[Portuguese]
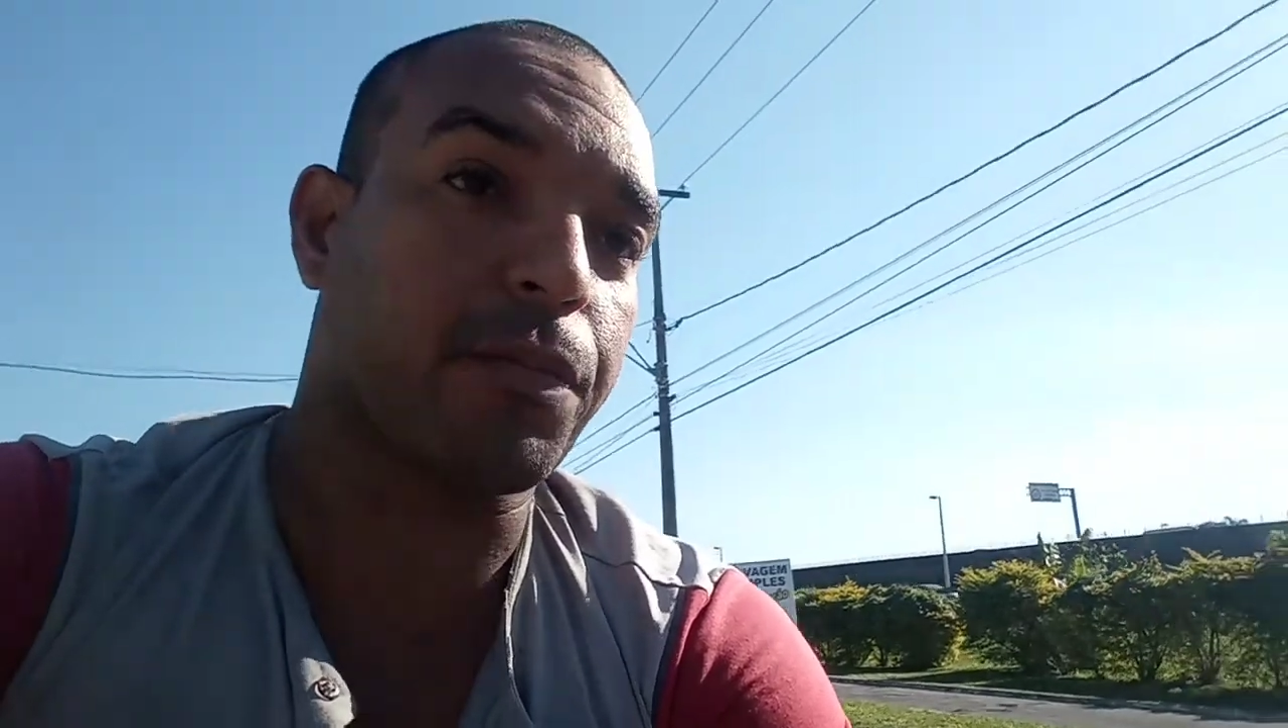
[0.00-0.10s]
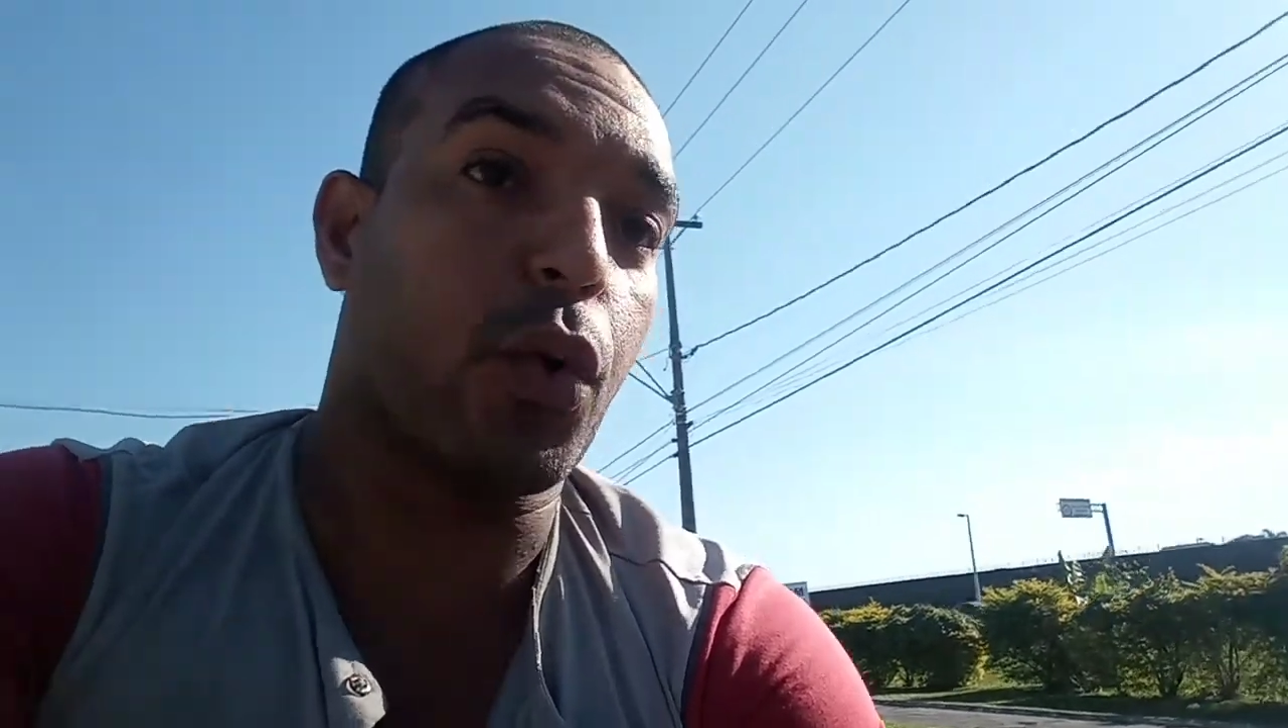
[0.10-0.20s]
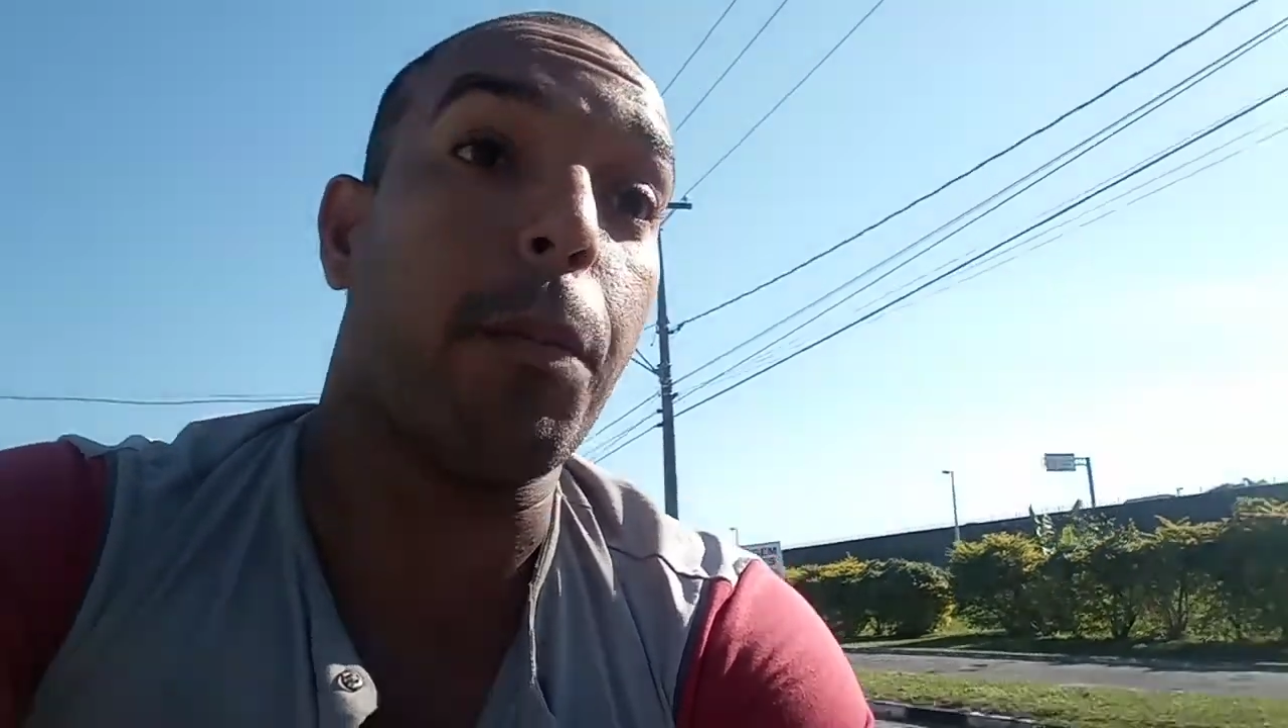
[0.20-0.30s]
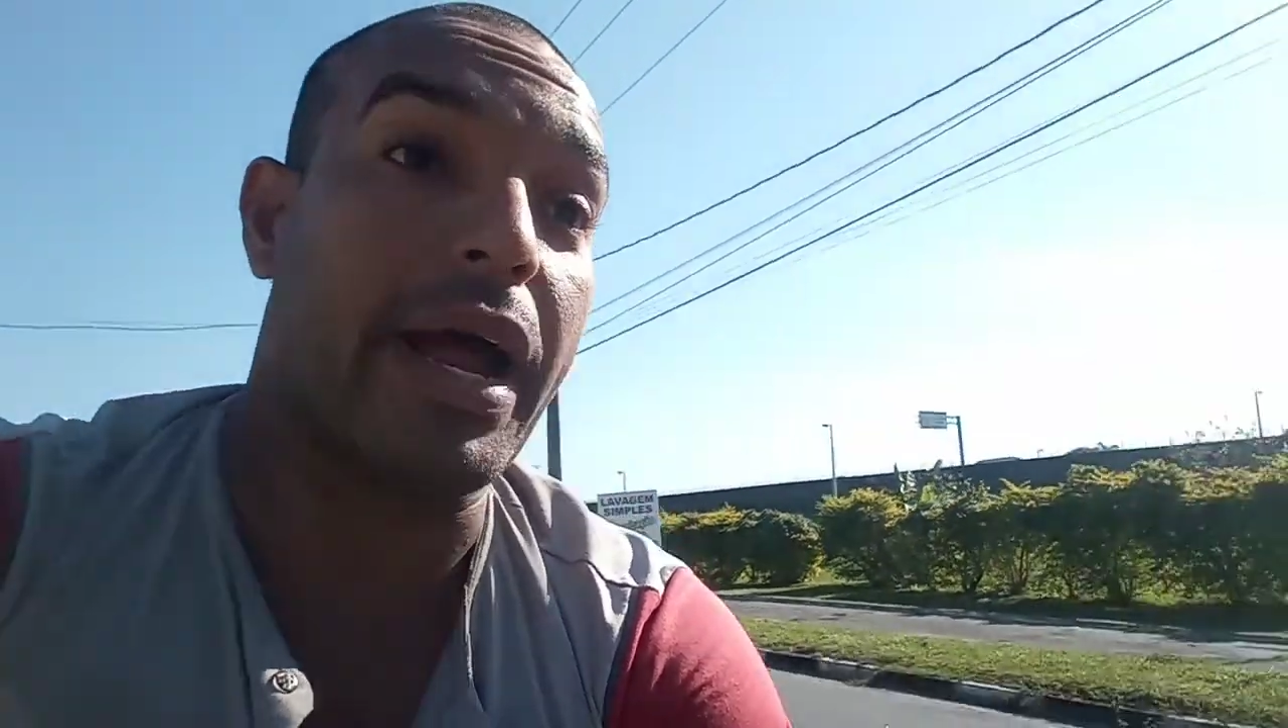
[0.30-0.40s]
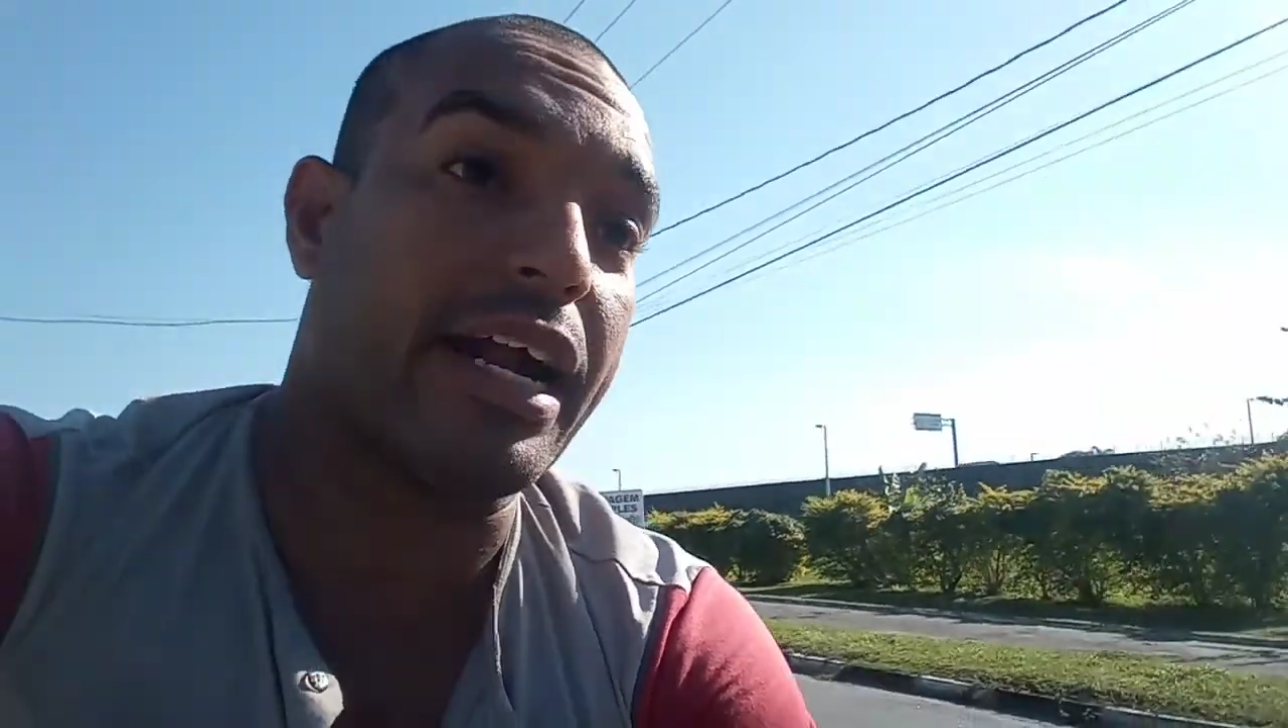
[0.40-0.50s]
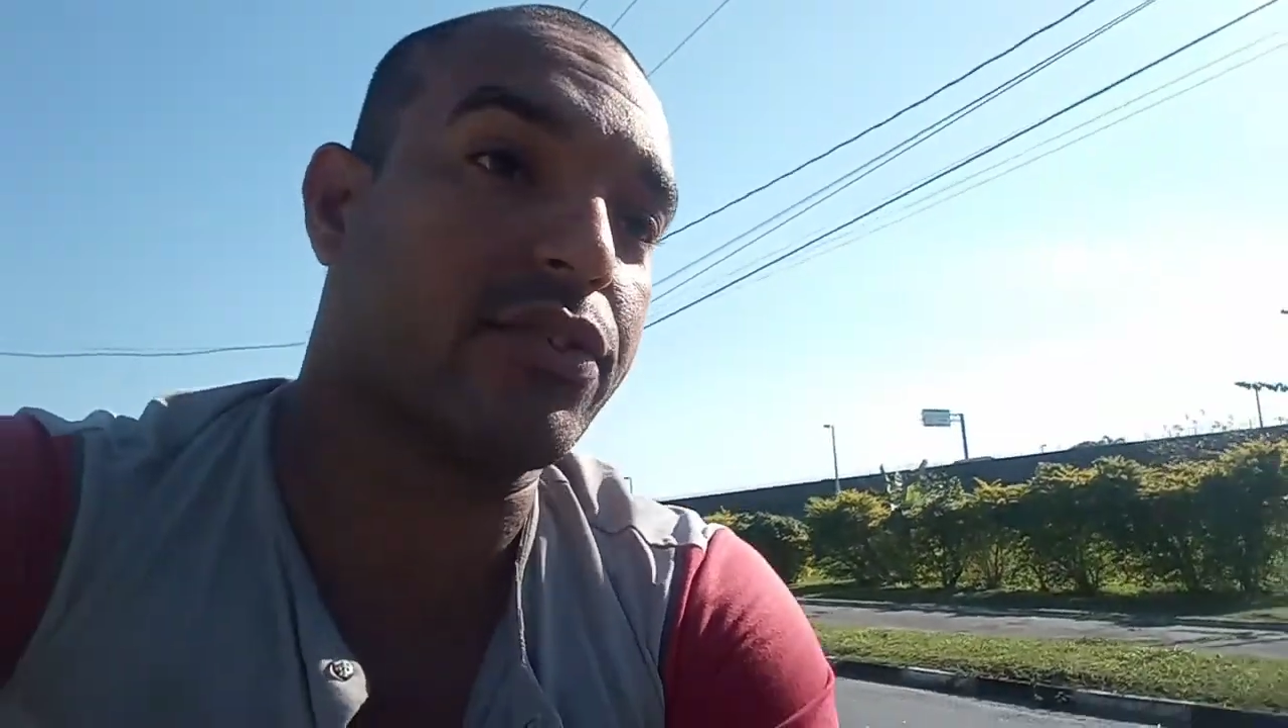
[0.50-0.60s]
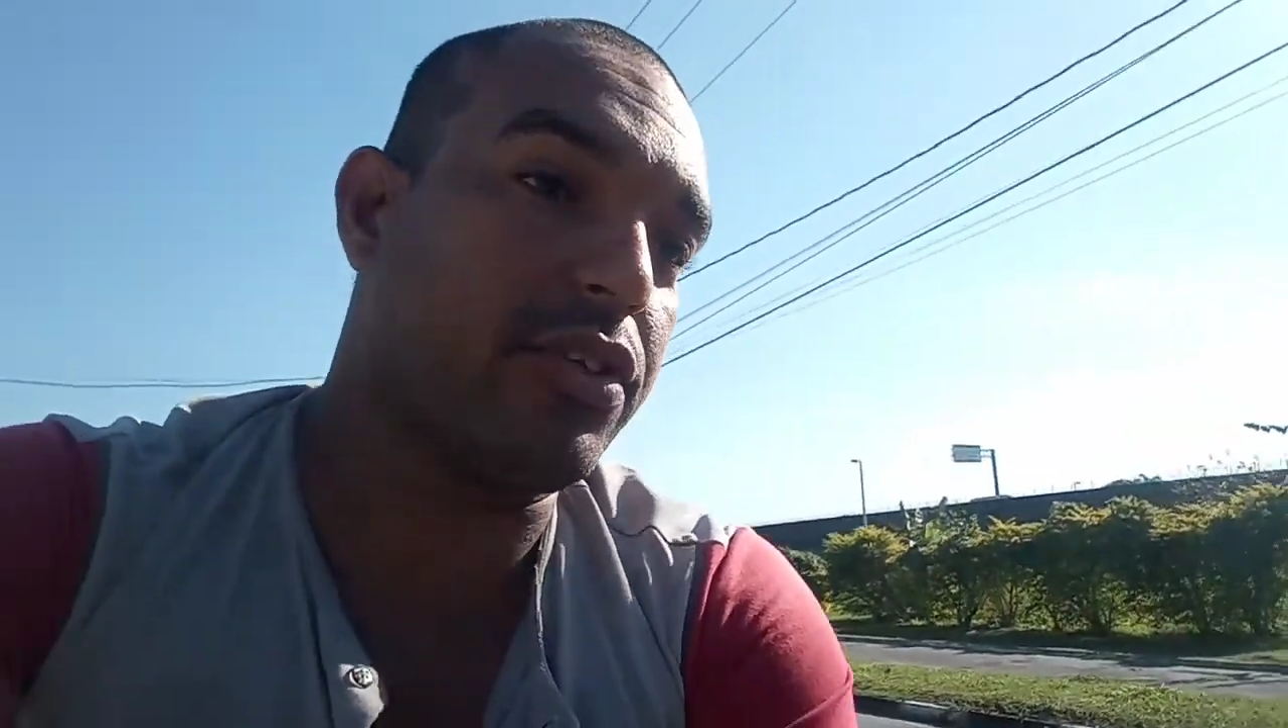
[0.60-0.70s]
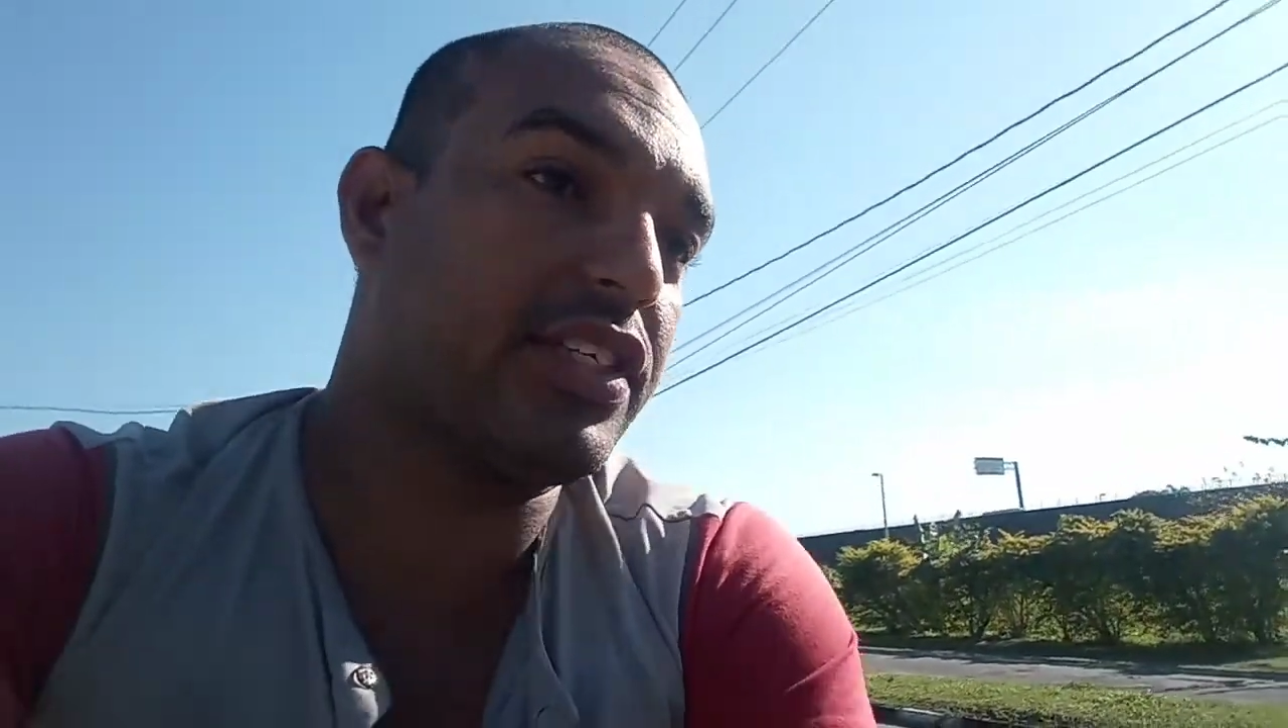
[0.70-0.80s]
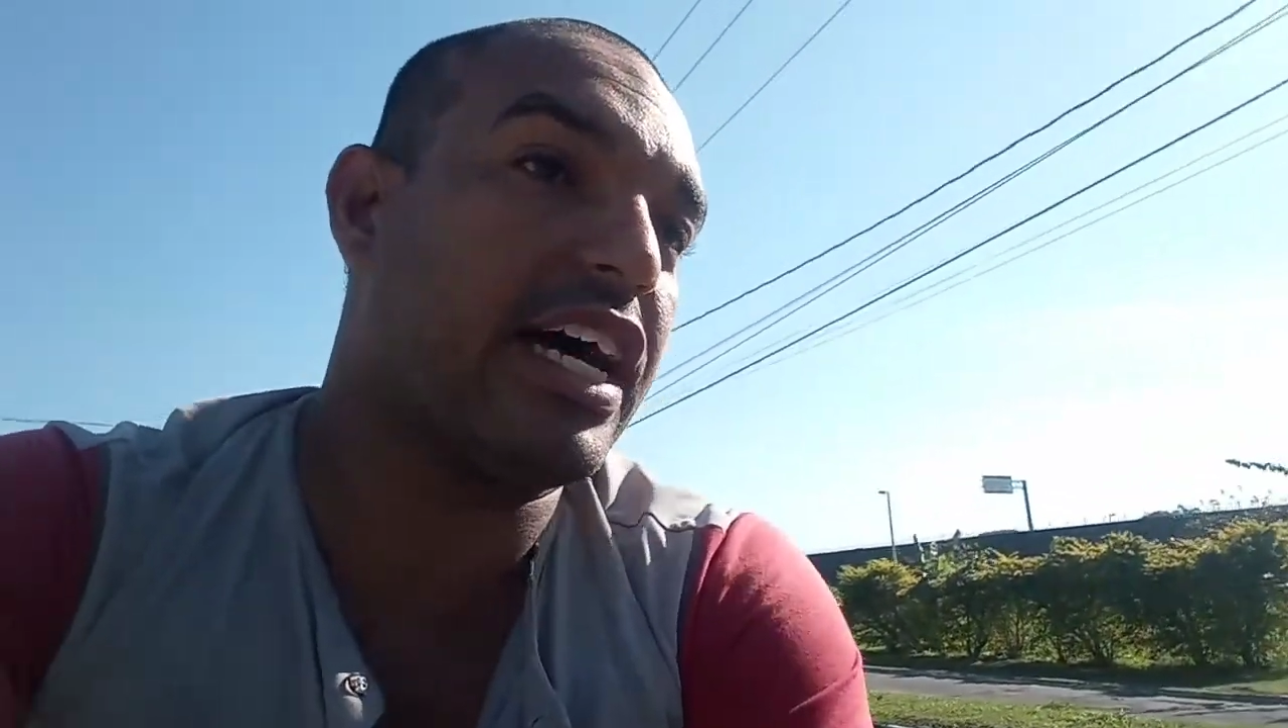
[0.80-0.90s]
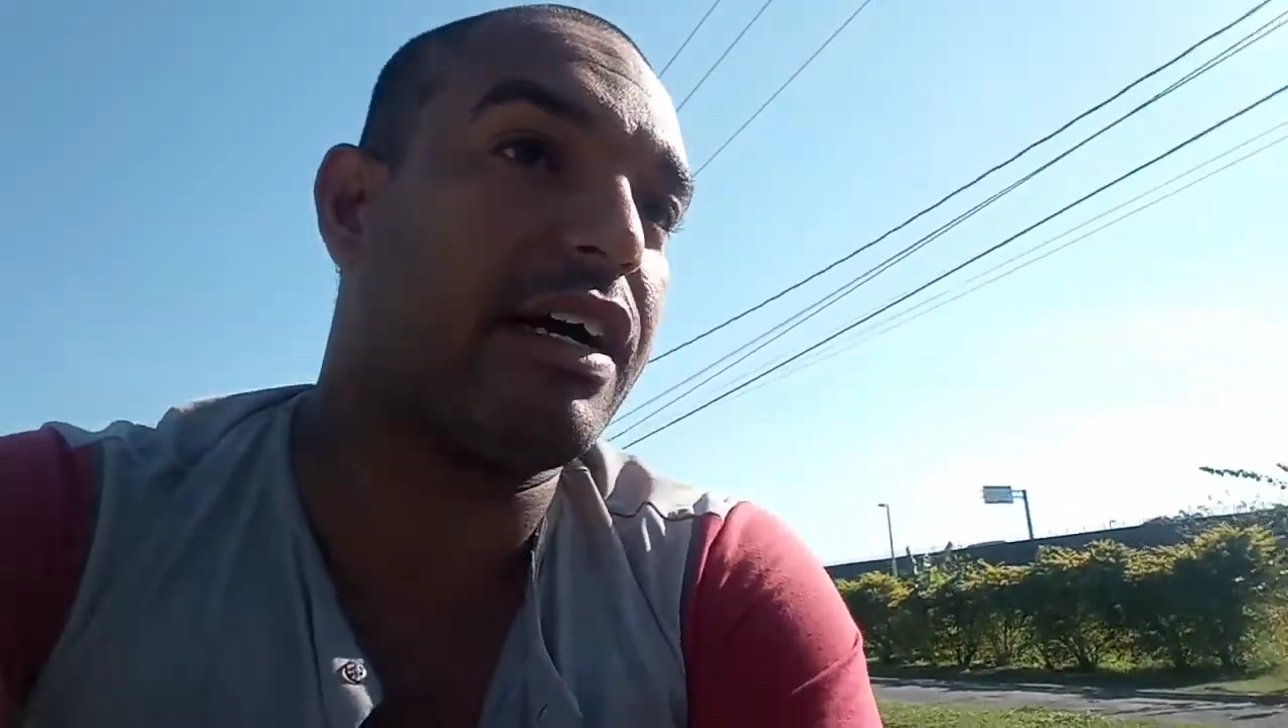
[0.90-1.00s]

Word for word: Humberto do Saia